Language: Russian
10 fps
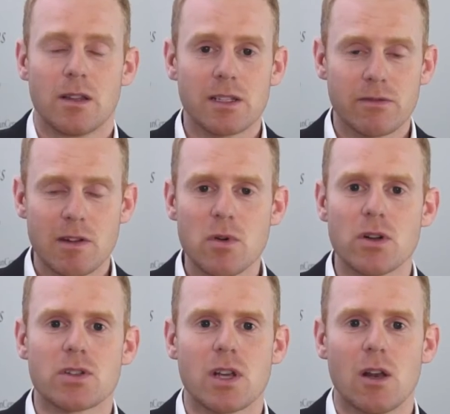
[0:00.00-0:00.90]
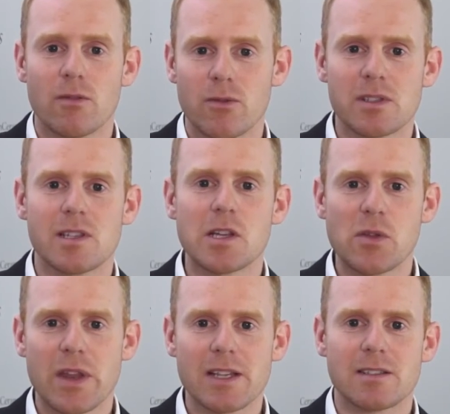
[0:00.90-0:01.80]
вами время и
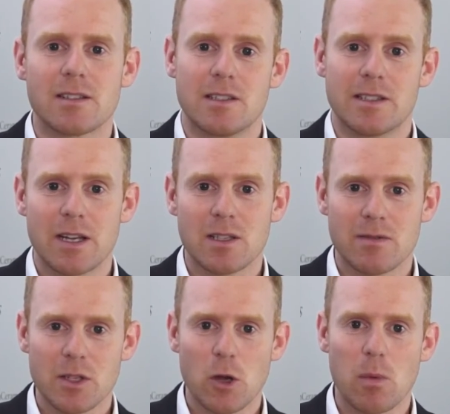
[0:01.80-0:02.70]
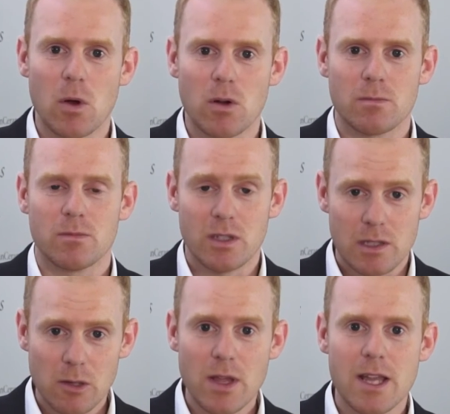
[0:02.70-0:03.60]
приглашаем на дальнейшие просмотры.
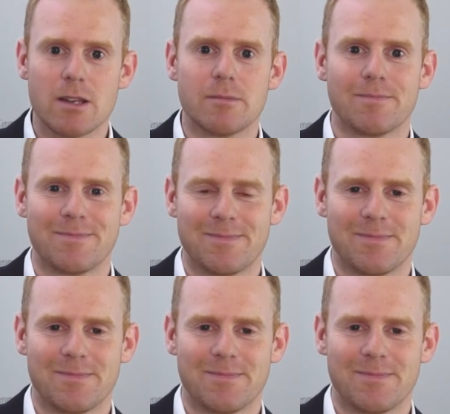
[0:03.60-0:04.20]
Будет интересно!